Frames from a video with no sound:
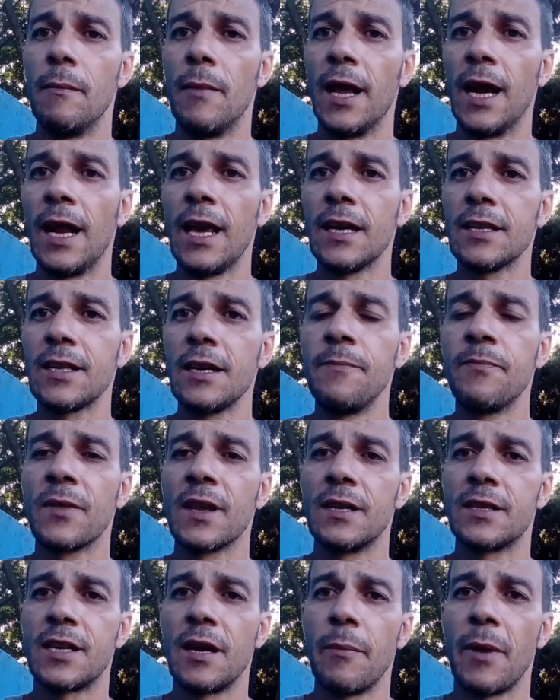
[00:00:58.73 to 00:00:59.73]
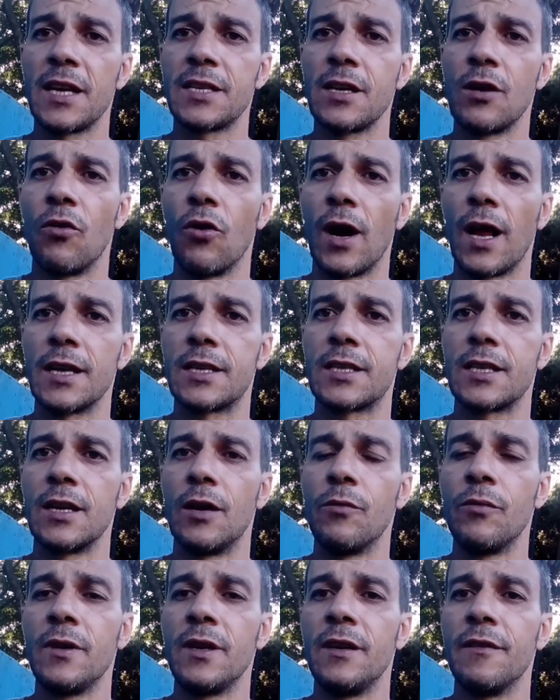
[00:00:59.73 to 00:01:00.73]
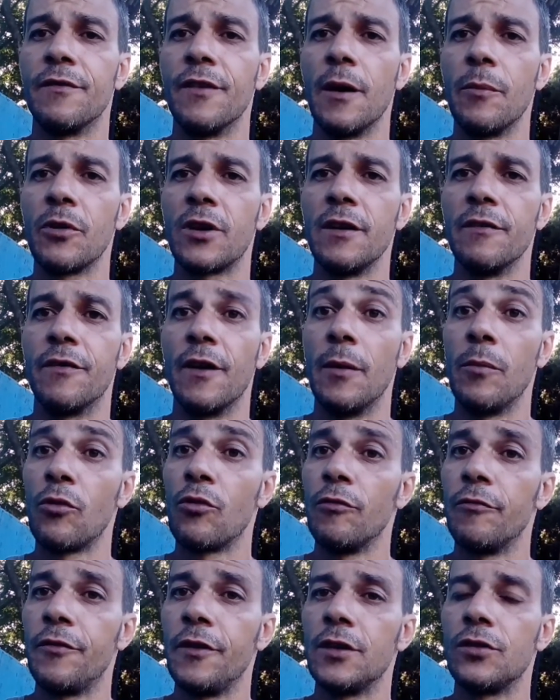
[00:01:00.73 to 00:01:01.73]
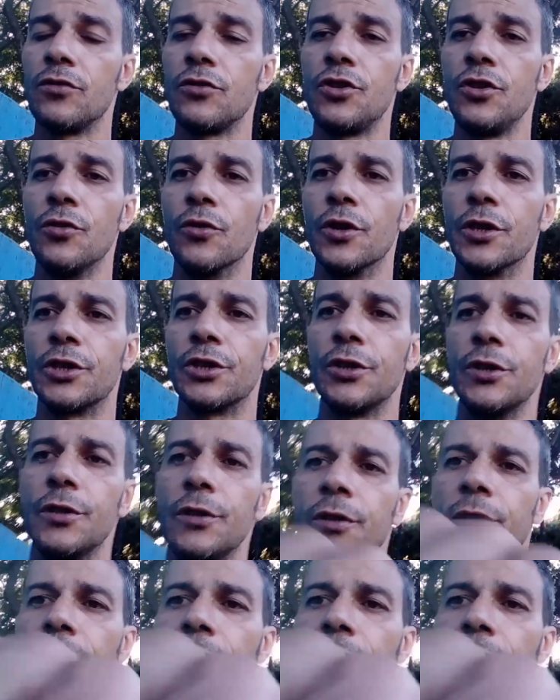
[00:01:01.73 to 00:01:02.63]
Beleza? Sem mais enrolação e vamos que vamos com o vídeo de hoje.